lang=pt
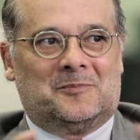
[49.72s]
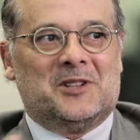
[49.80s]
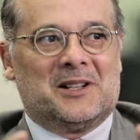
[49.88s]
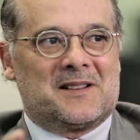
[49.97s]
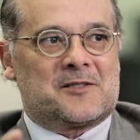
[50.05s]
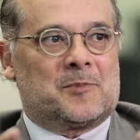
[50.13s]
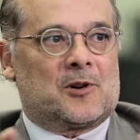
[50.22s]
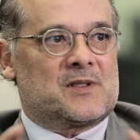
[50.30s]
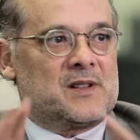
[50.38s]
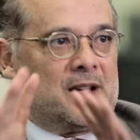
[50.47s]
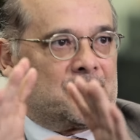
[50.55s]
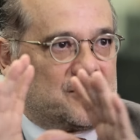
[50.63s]
dentro desse
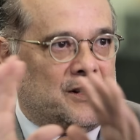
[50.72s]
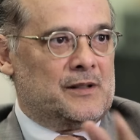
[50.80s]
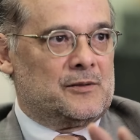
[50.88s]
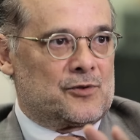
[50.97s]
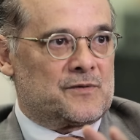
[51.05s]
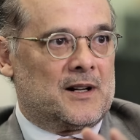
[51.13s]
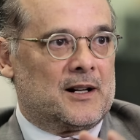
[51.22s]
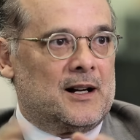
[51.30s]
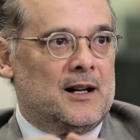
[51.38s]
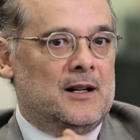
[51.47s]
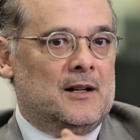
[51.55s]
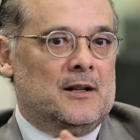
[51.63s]
processo que nos
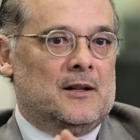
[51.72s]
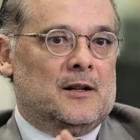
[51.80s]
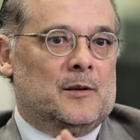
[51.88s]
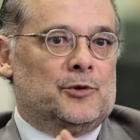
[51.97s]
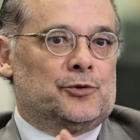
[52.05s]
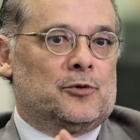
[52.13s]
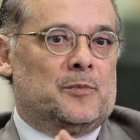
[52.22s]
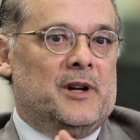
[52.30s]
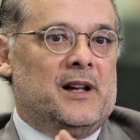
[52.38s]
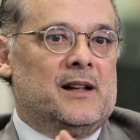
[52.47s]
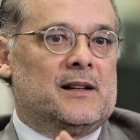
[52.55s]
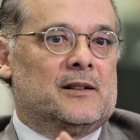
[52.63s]
fará muito
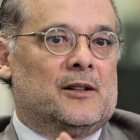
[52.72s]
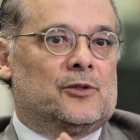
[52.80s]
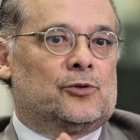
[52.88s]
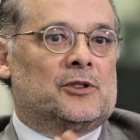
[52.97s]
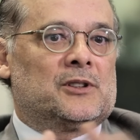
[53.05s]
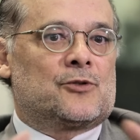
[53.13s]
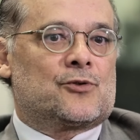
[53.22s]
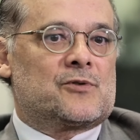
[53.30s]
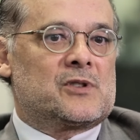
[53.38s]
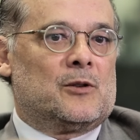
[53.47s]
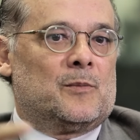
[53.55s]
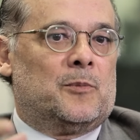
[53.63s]
bem toda a
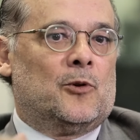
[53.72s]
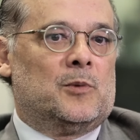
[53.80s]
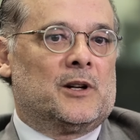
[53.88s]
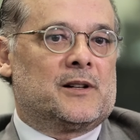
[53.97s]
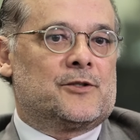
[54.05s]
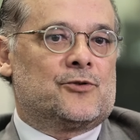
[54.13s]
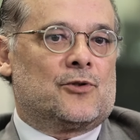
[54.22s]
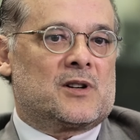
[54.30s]
discussão pública de